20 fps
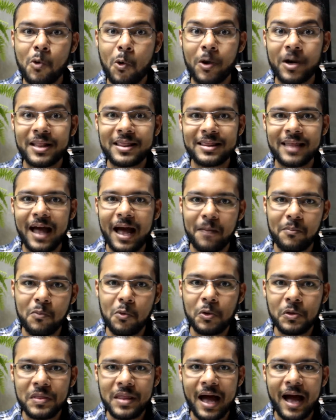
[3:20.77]
cortar,
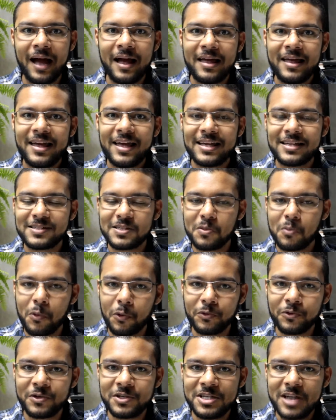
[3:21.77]
mudar esse
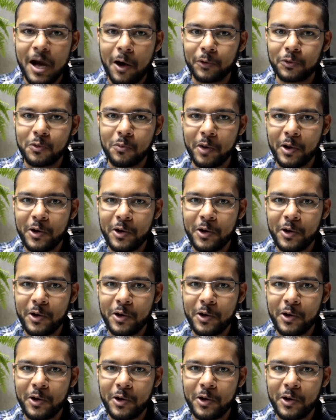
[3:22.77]
mundo de auto